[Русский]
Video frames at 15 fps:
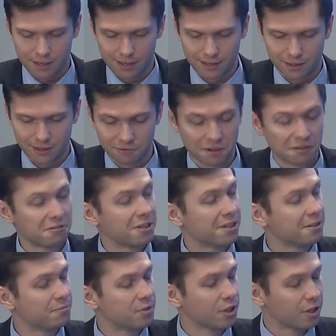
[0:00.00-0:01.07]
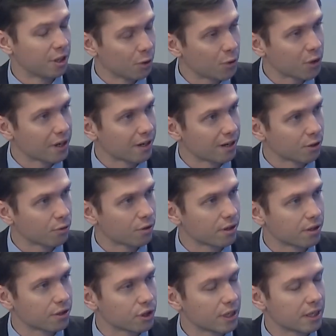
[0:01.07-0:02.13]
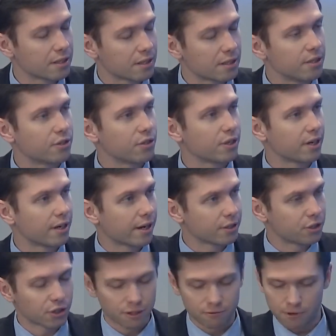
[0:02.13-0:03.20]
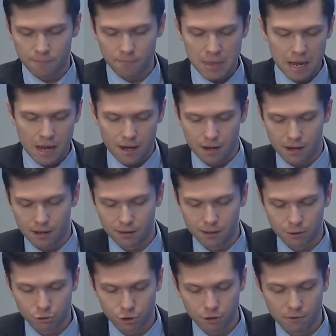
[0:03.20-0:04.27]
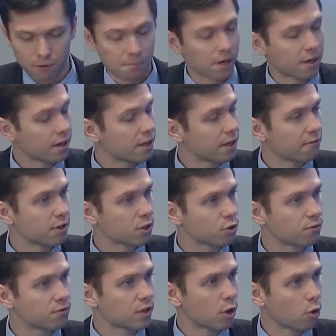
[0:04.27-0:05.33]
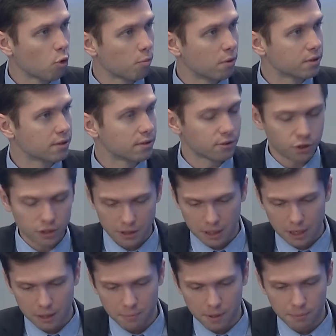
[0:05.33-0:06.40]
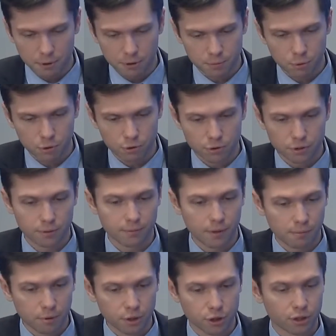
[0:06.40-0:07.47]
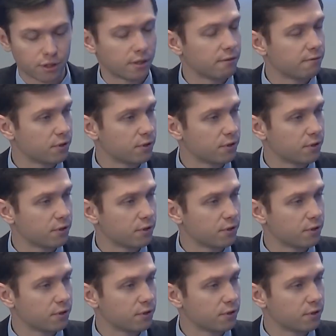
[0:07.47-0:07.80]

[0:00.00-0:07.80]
о а, цифровых технологиях, которые должны оценить качество а, дорожного покрытия в Ростовской области. Сейчас, я как понимаю, используется обычная